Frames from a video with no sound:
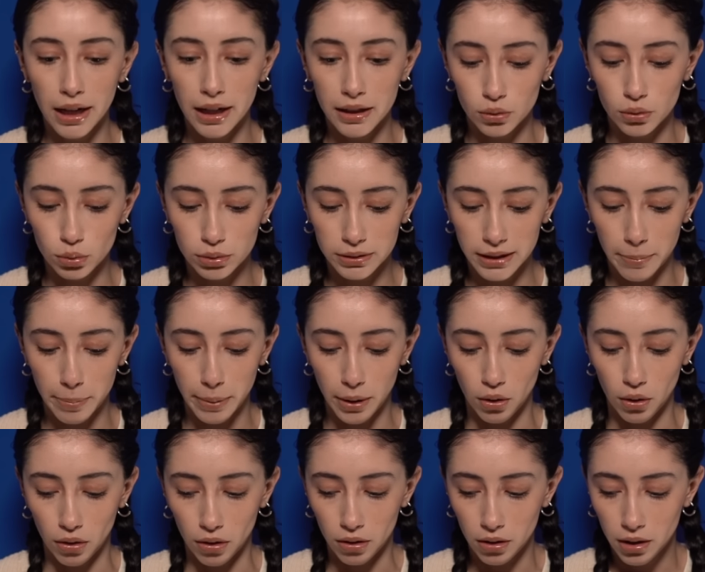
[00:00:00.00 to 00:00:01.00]
les gusta,
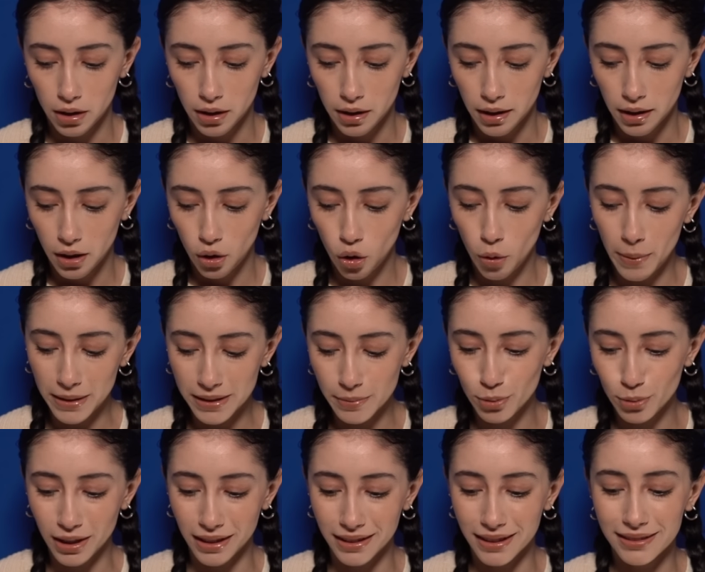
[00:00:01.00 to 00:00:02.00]
pero lo más
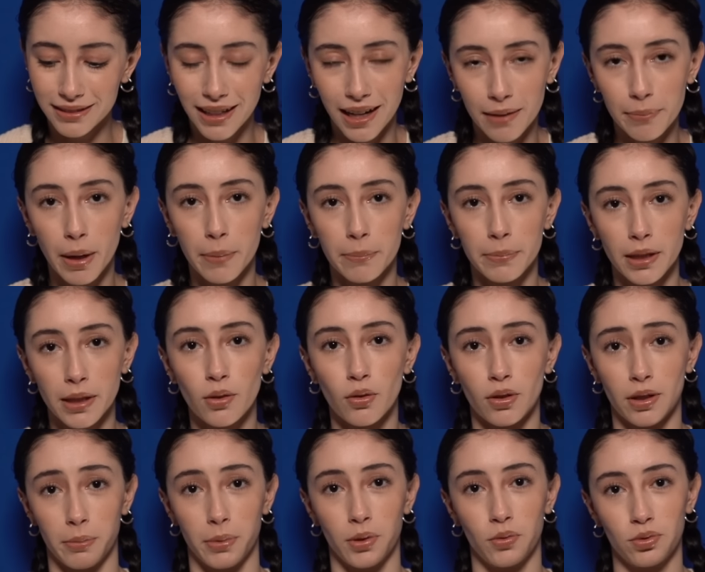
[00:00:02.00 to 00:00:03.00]
importante es darme a mí lo
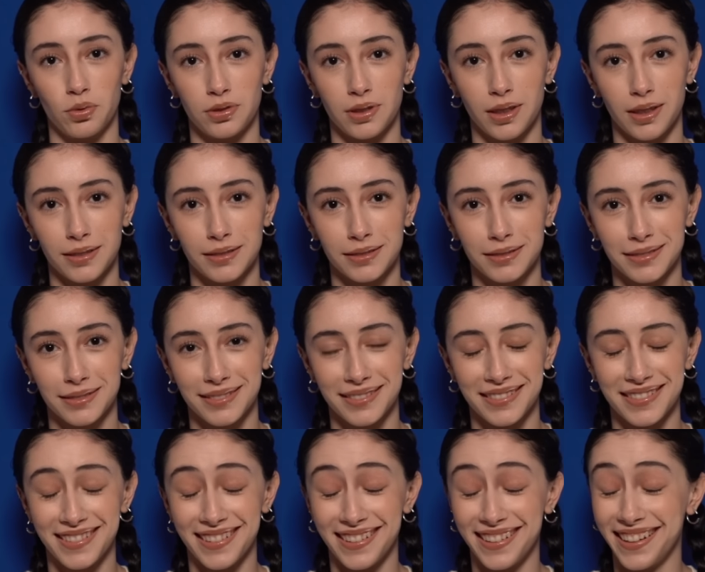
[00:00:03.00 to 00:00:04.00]
que me gusta.
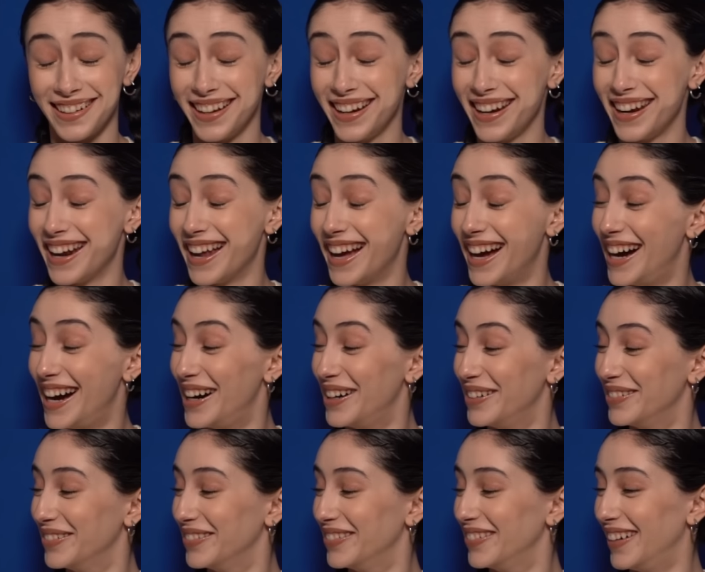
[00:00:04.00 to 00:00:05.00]

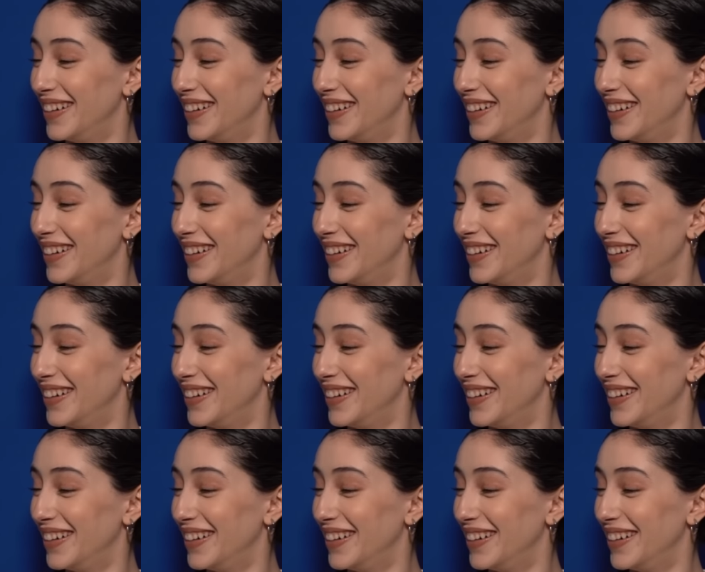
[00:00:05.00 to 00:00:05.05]
hola